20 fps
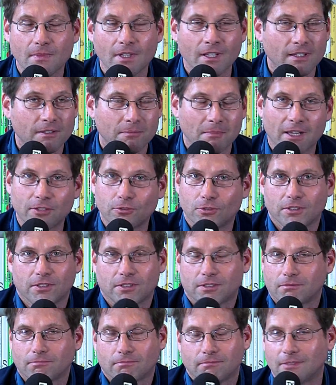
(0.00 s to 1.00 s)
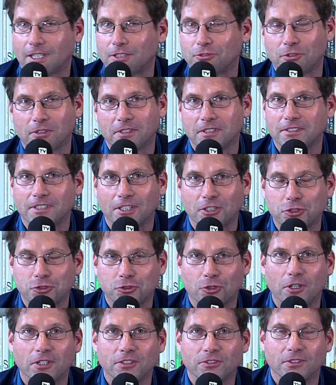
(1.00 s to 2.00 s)
Das macht uns natürlich sehr
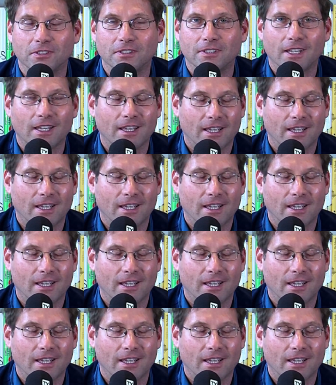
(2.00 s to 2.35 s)
stolz und